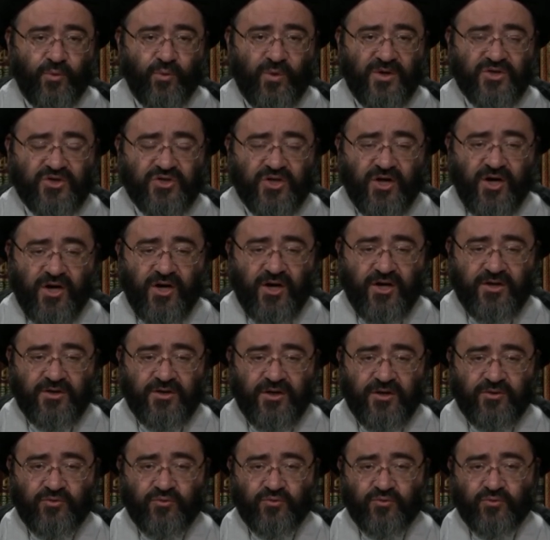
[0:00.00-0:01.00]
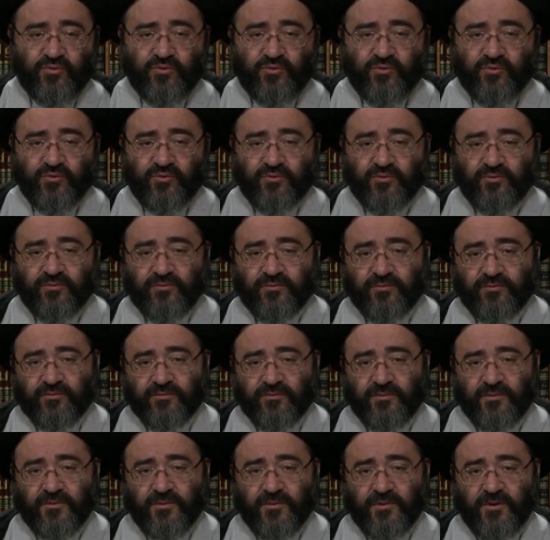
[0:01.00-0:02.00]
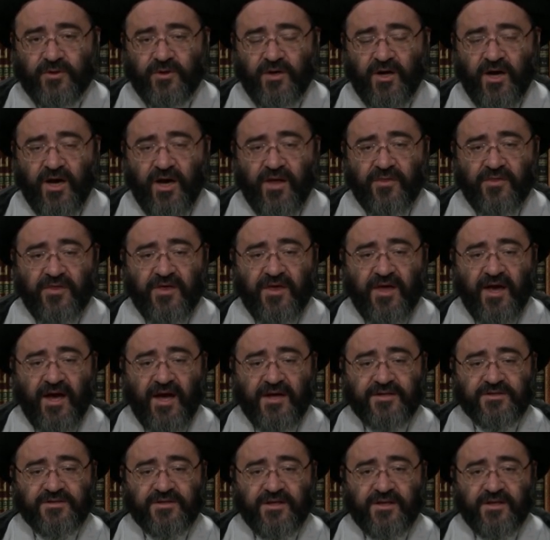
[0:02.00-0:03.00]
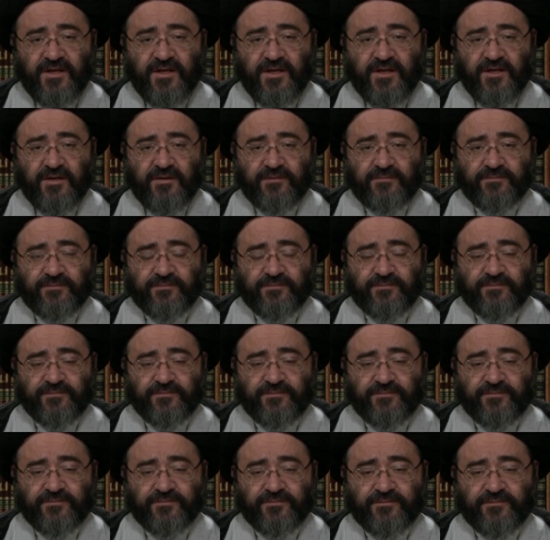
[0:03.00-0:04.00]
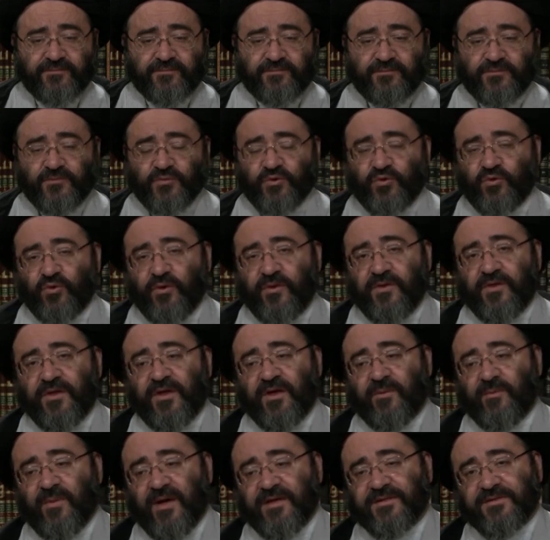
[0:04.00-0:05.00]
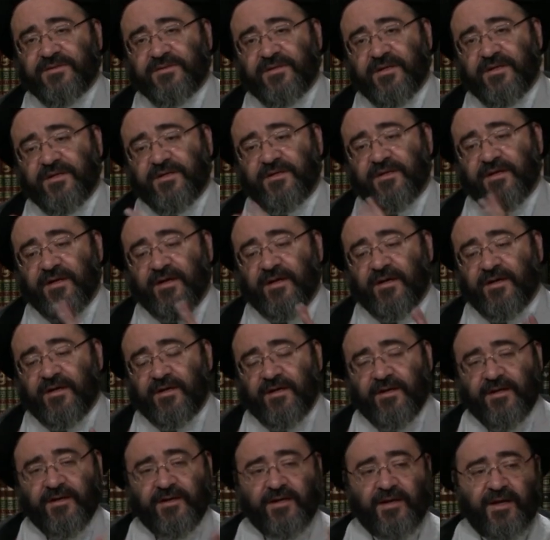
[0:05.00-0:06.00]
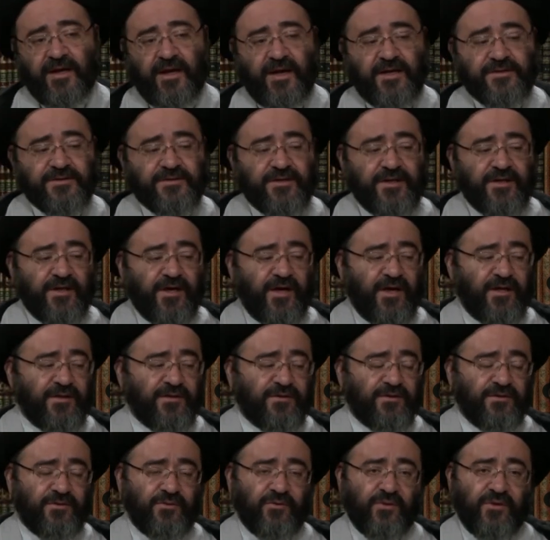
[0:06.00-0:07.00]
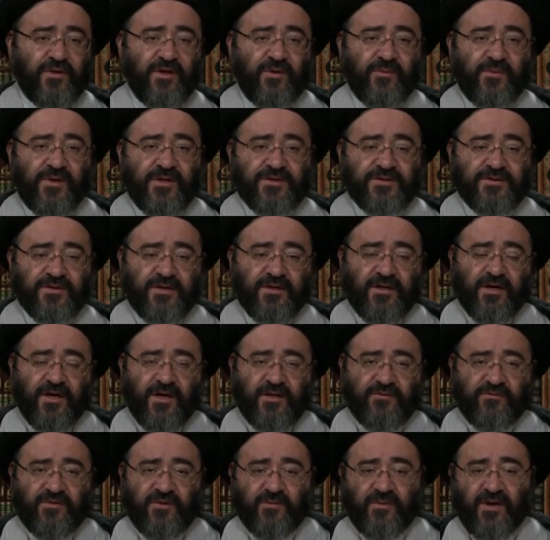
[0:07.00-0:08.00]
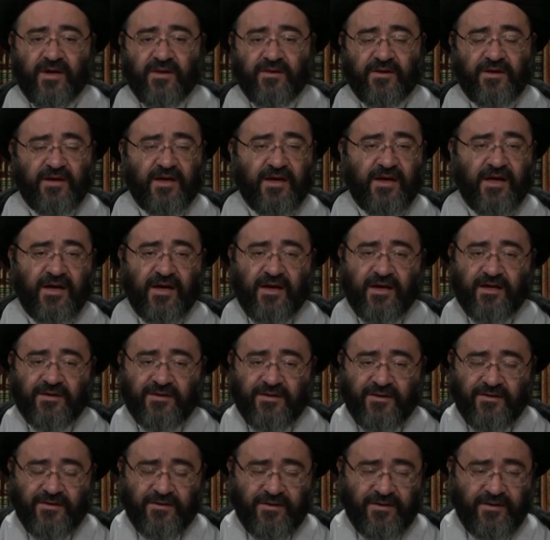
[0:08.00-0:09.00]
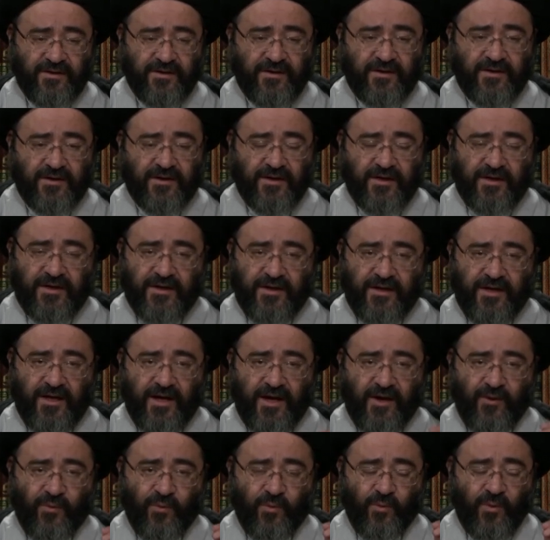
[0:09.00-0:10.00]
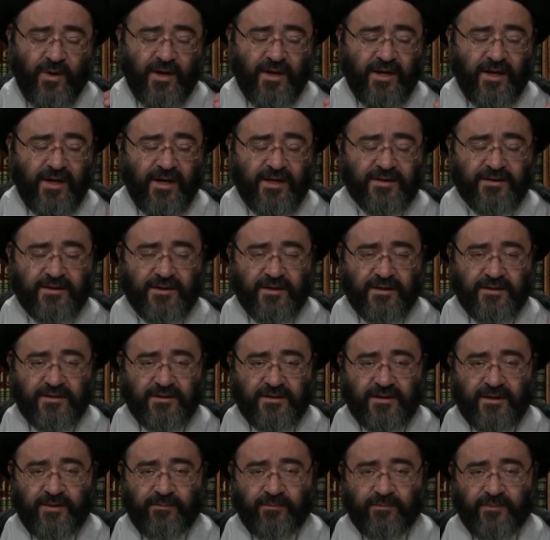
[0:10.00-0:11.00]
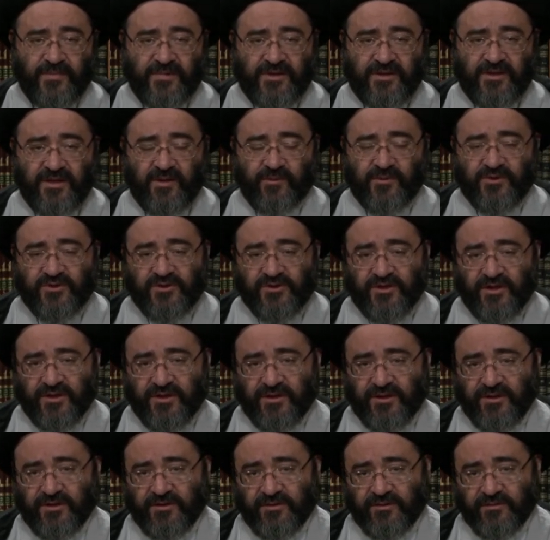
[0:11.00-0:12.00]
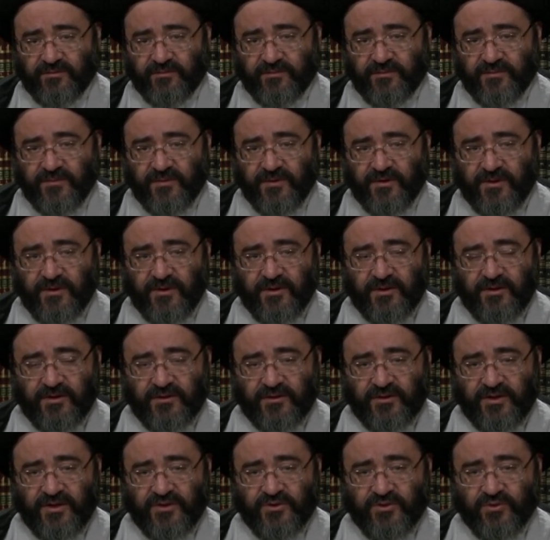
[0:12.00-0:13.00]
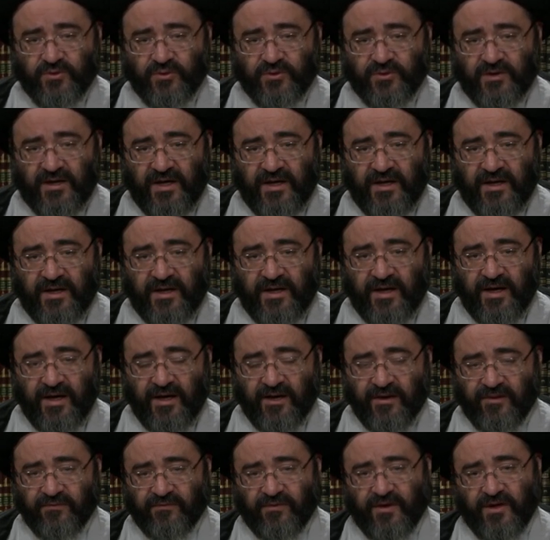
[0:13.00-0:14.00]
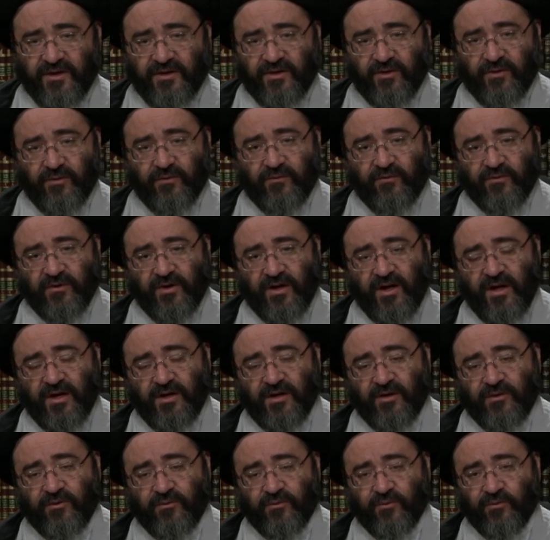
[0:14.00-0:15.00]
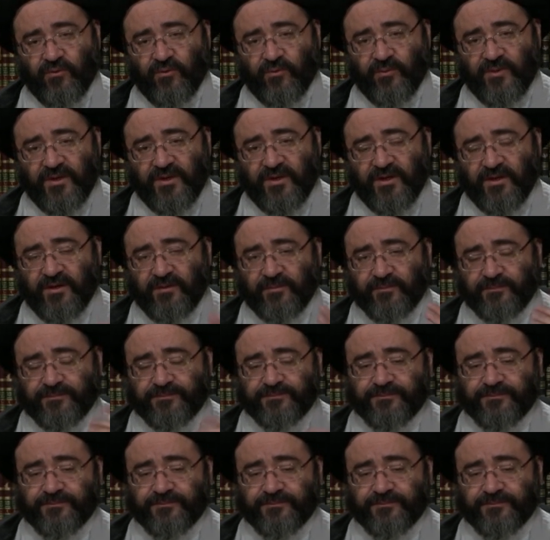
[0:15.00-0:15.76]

وشهادته هذه حسنه تذهب السيئه ان الحسنات يذهبن السيئات في بعض الاحاديث ان اول قطره دم من دم الشهيد تسقط على الارض فهي غفران لذنوبه